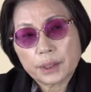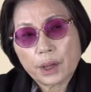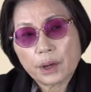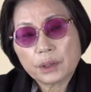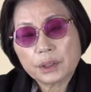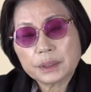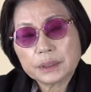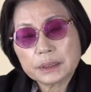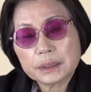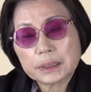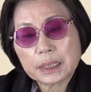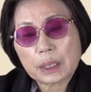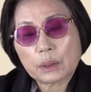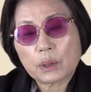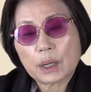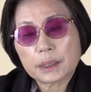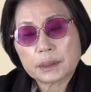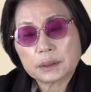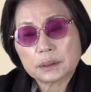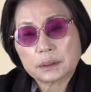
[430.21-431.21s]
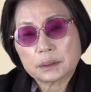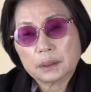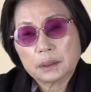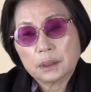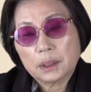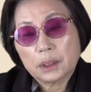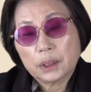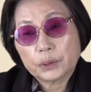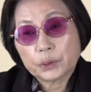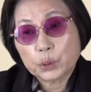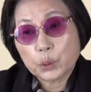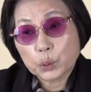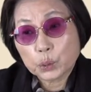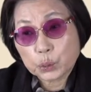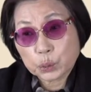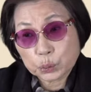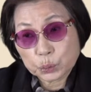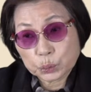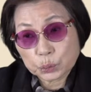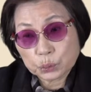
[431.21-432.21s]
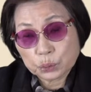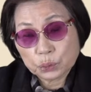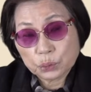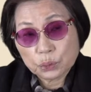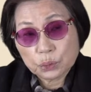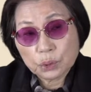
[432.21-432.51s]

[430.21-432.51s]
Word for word: 형언이라고 하는 교수